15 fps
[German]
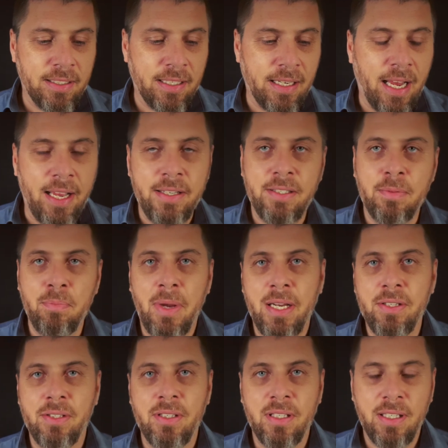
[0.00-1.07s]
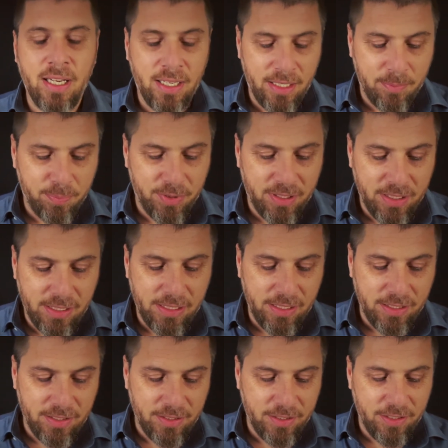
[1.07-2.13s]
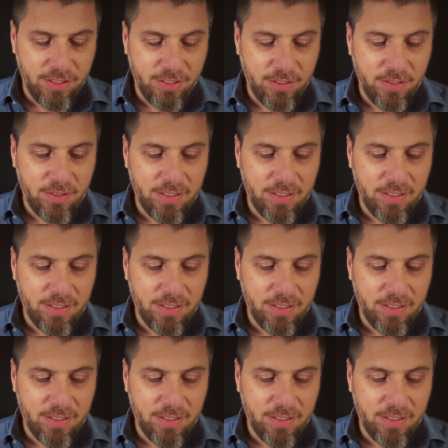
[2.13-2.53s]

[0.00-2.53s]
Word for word: reiche Menschen gab, die, äh,